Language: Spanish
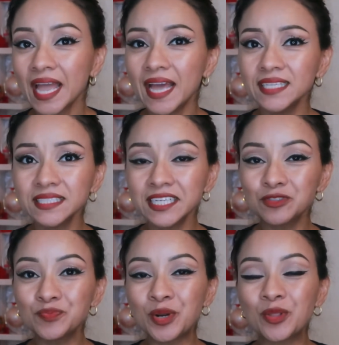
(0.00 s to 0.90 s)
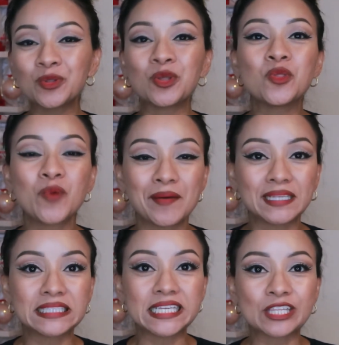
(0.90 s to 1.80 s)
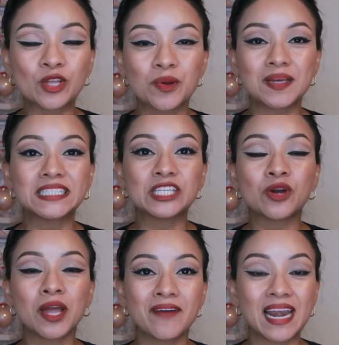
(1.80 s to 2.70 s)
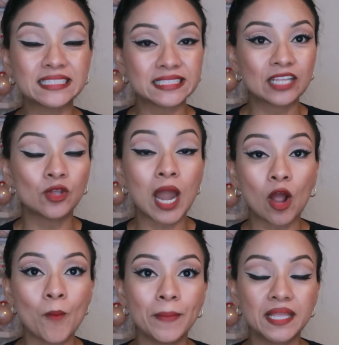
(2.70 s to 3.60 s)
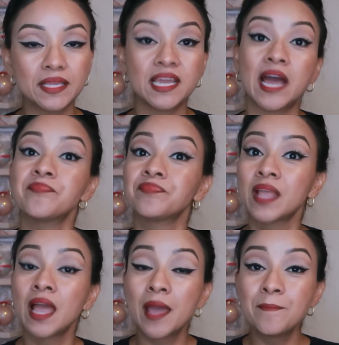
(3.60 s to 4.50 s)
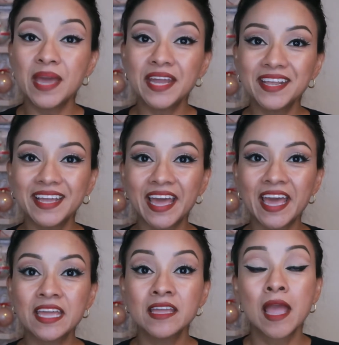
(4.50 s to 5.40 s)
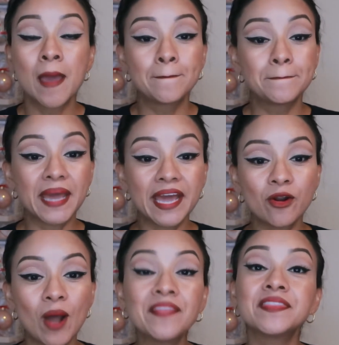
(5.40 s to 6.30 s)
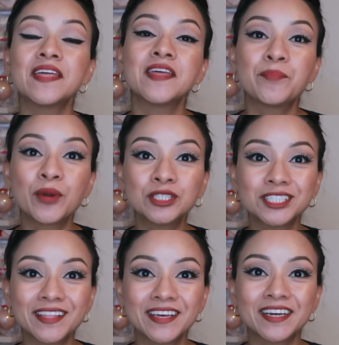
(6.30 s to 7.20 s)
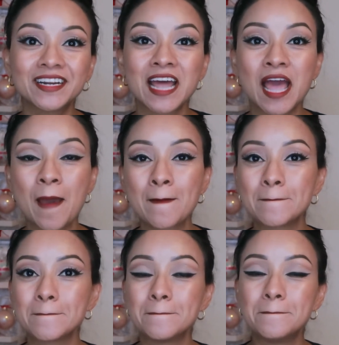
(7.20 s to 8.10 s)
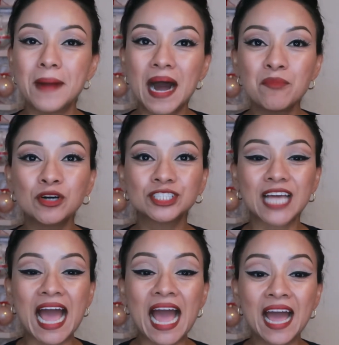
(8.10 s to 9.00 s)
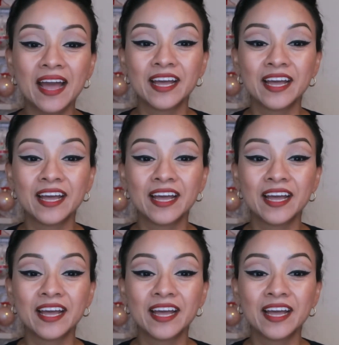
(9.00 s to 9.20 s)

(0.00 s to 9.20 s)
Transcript: Este es un producto nuevecito, nuevecito que va lanzando la compañía Mary Kay. Pero antes de proceder, vamos a